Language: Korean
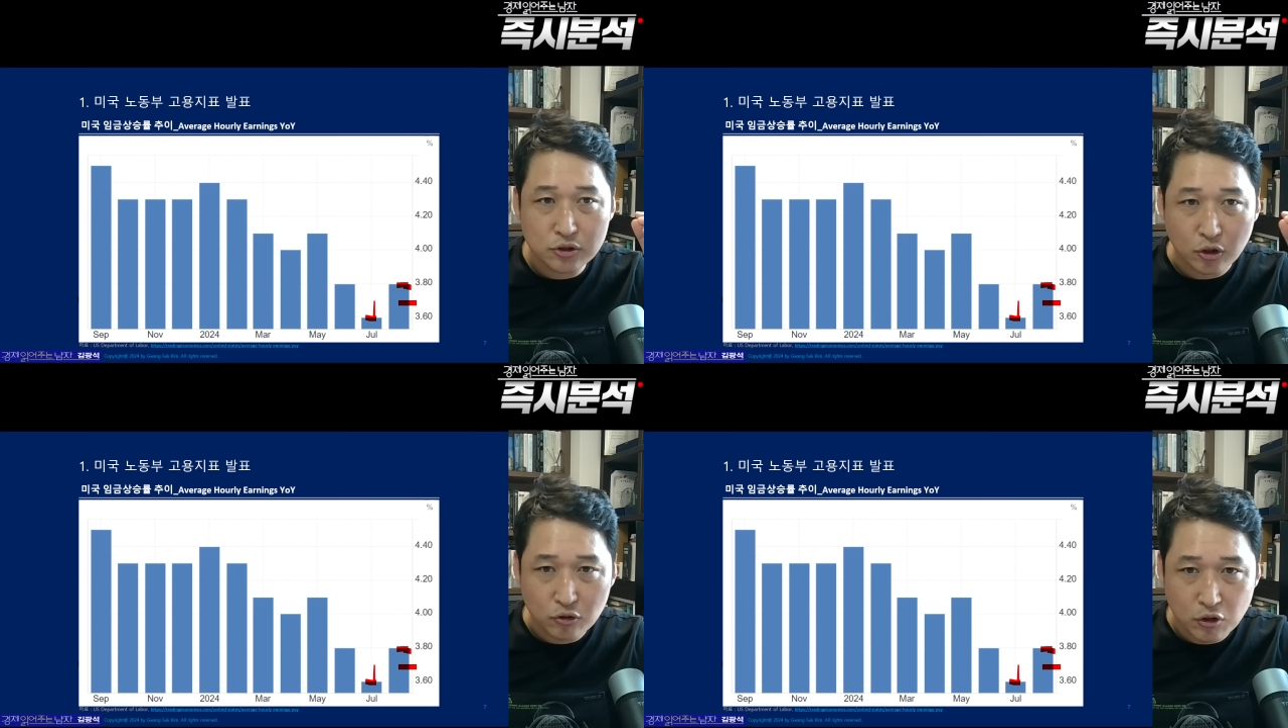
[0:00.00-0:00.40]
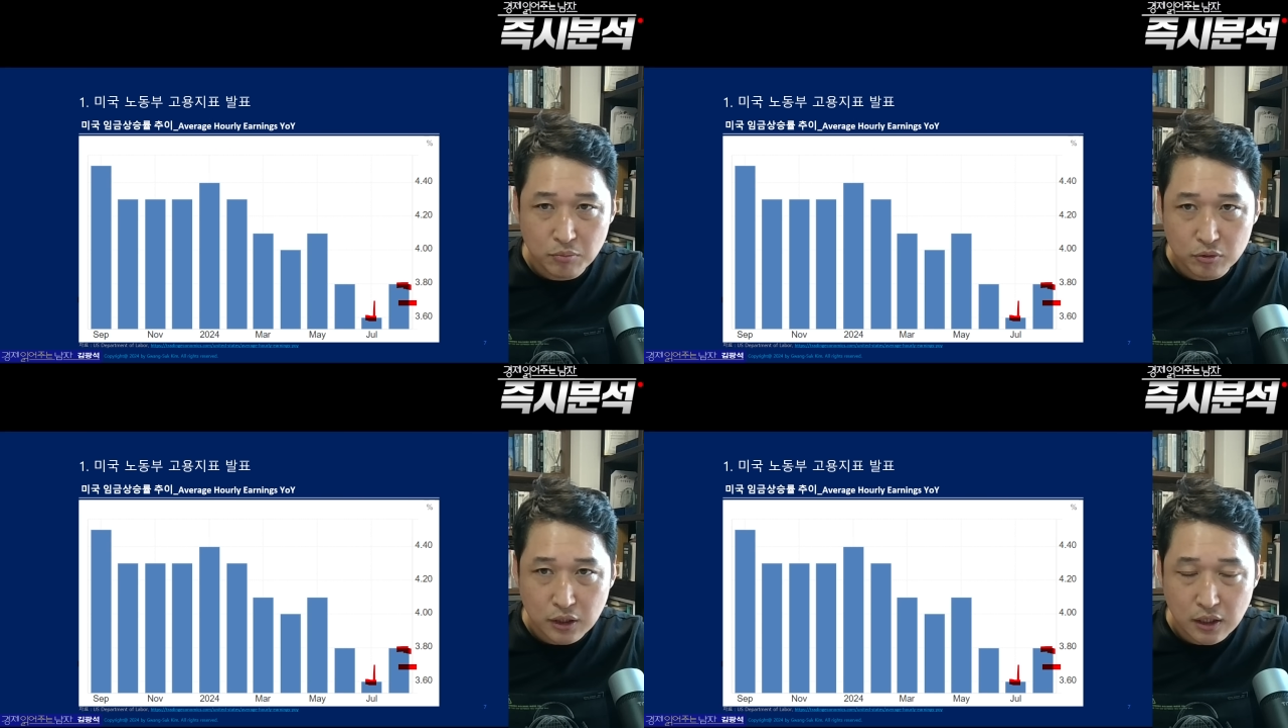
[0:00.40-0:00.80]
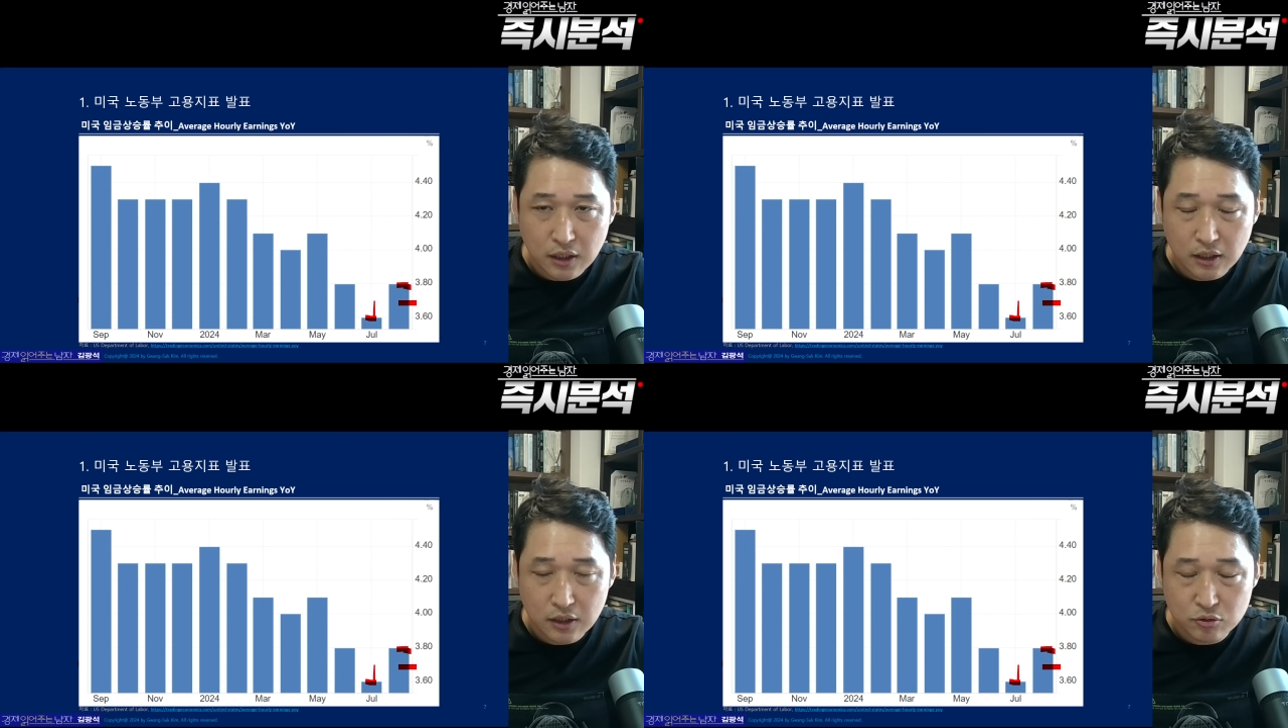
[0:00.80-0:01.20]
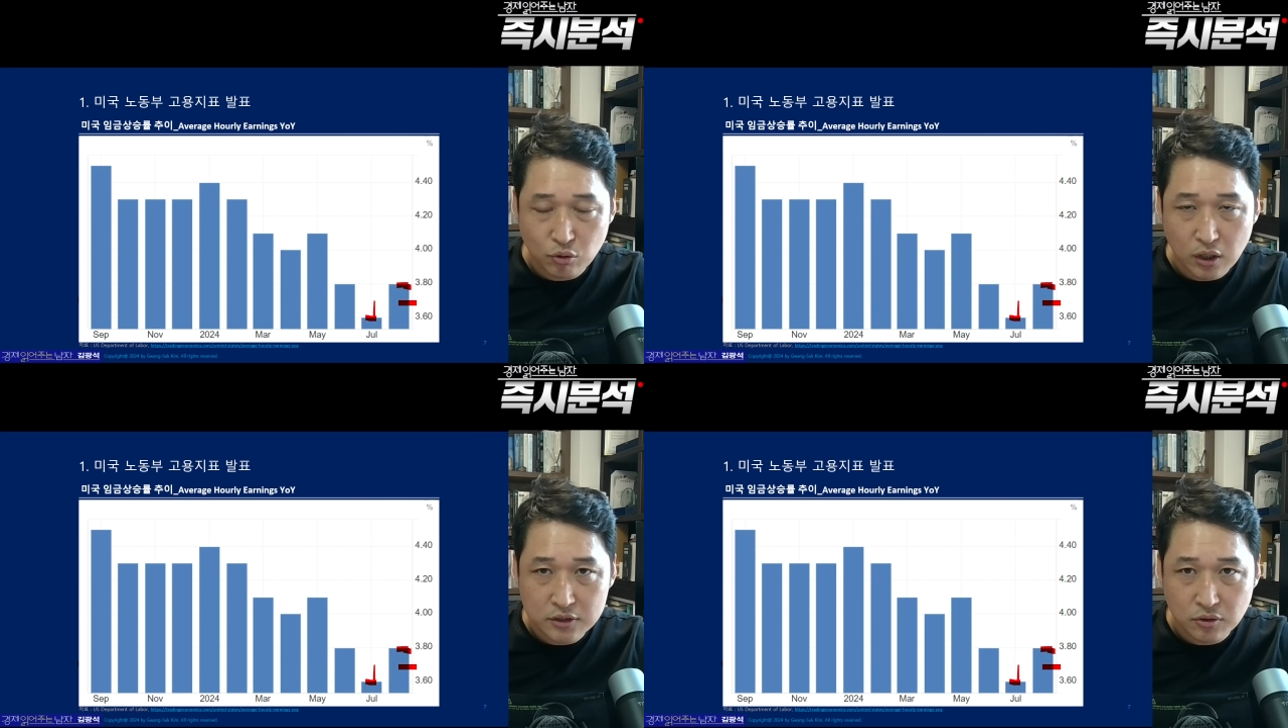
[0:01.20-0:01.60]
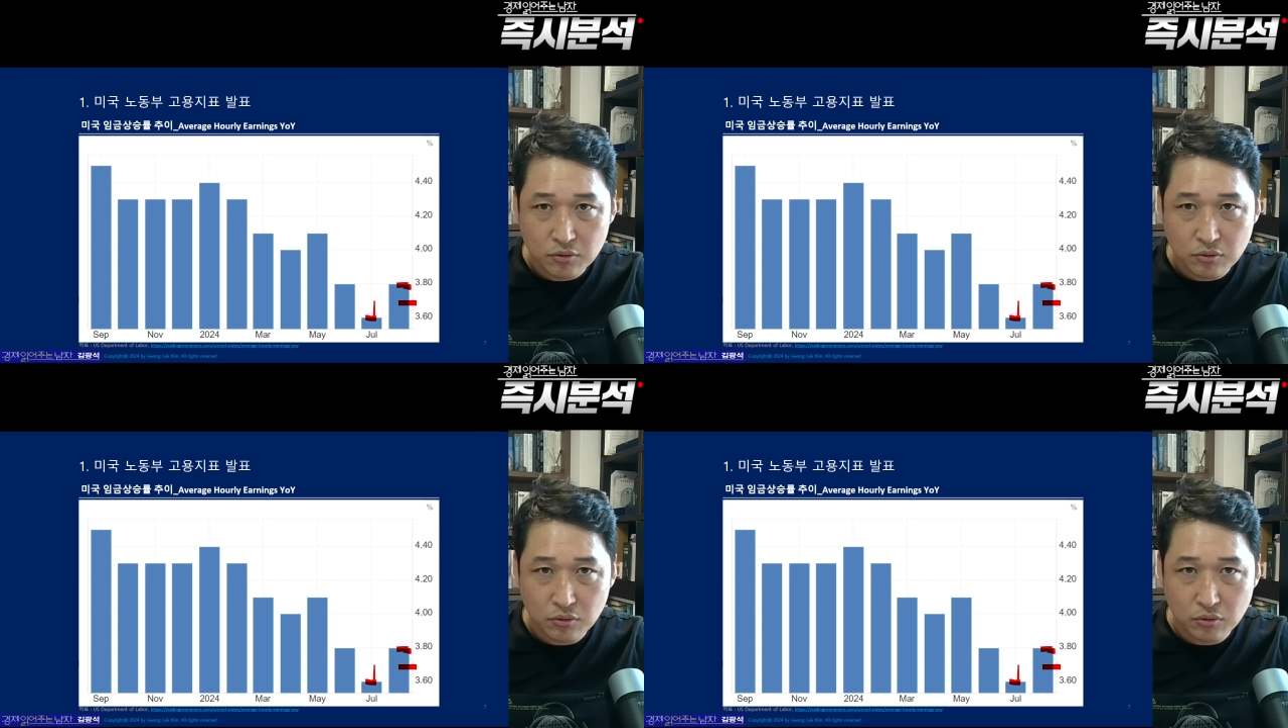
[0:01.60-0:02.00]
전월보다
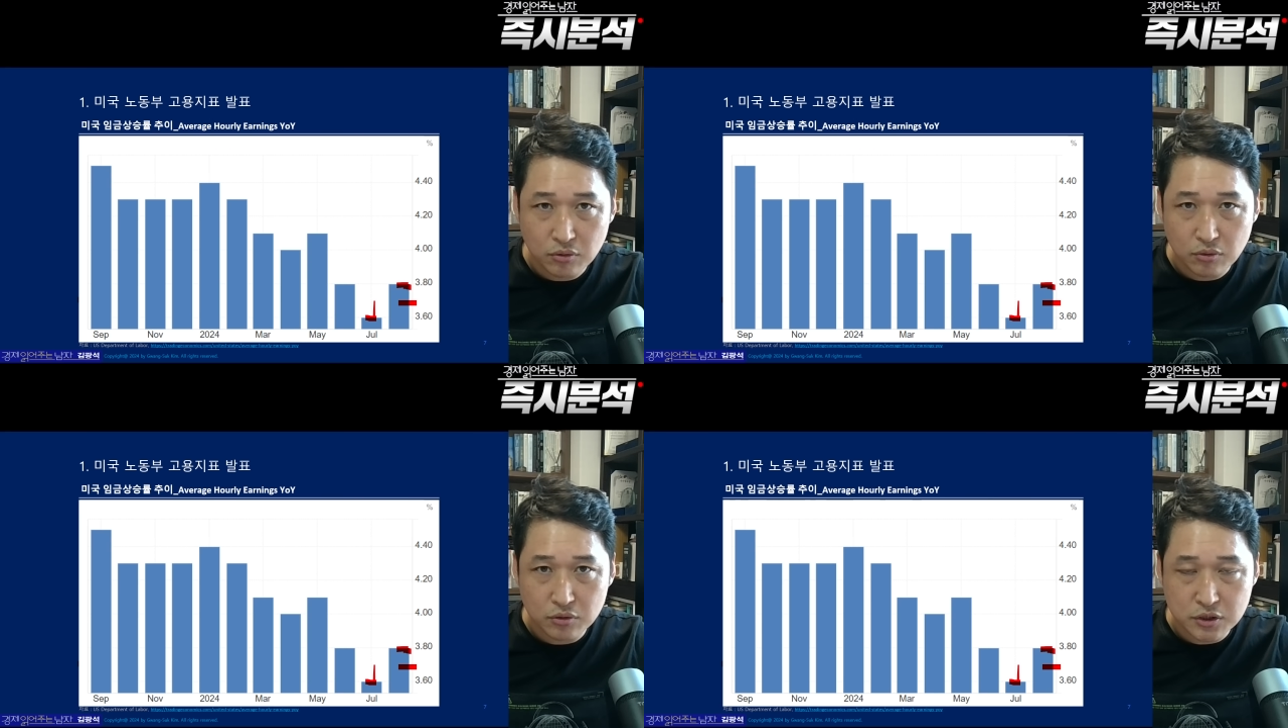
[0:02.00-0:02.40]
좋아졌고